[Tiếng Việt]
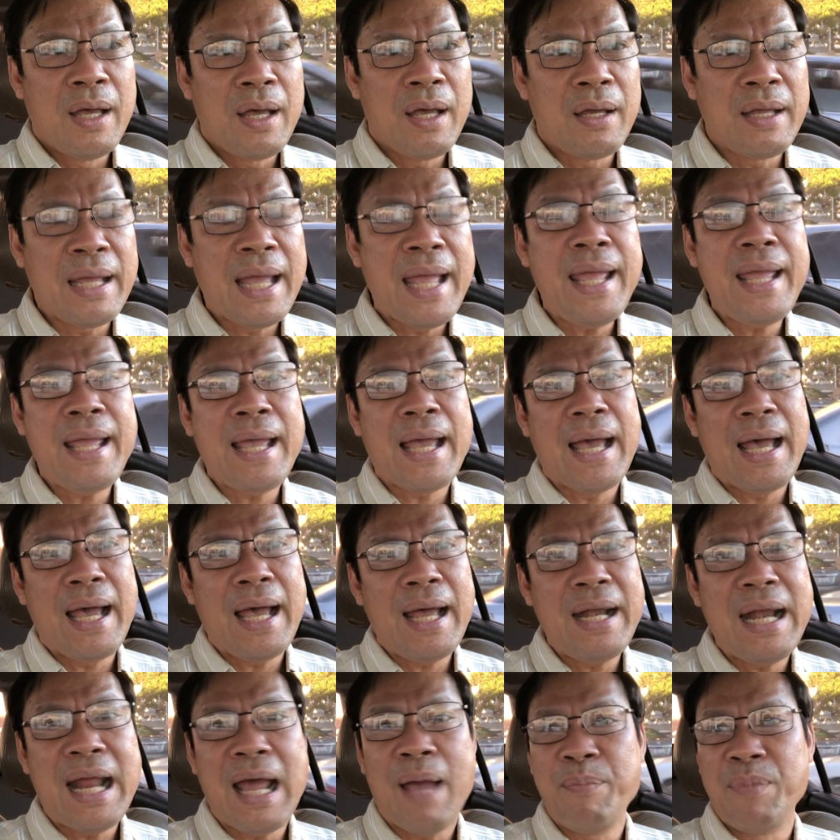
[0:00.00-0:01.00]
ngay
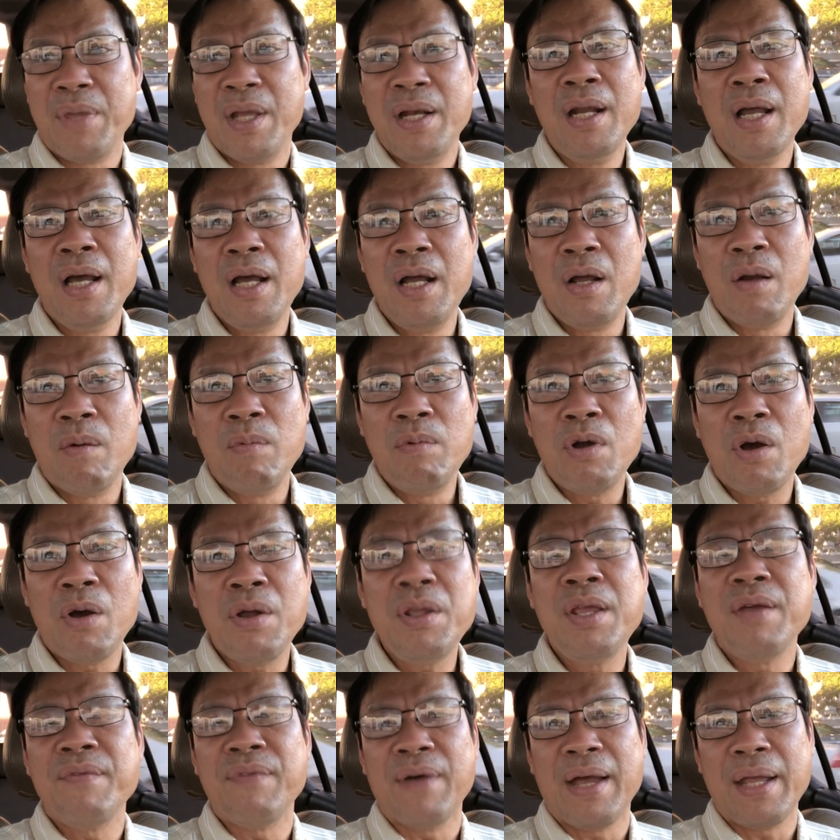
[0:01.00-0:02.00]
cả đàm vĩnh hưng cũng nói
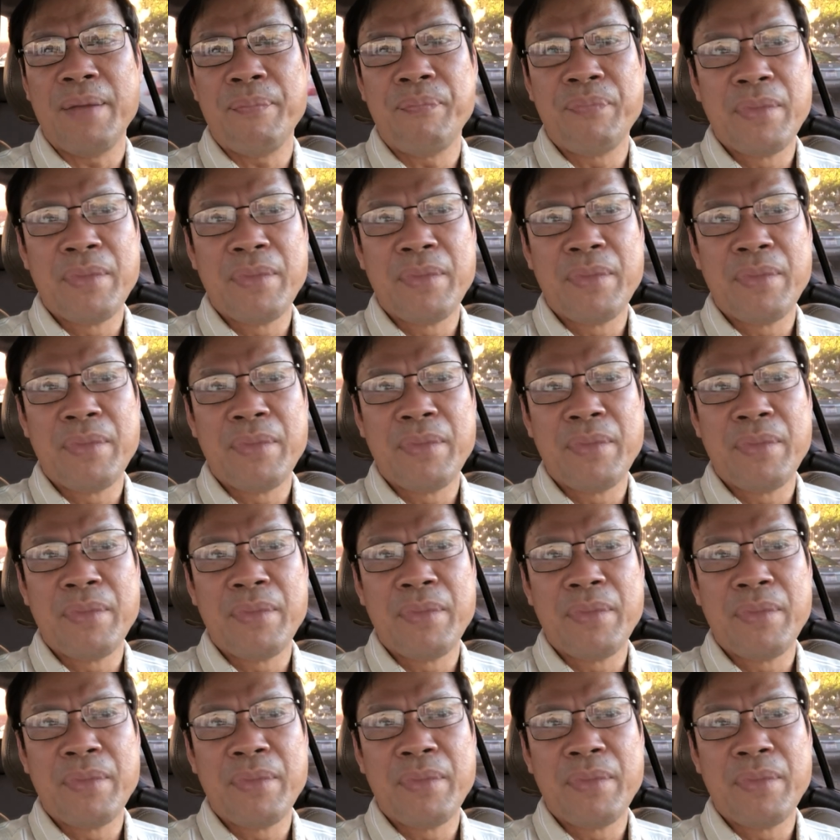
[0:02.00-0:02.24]
như vậy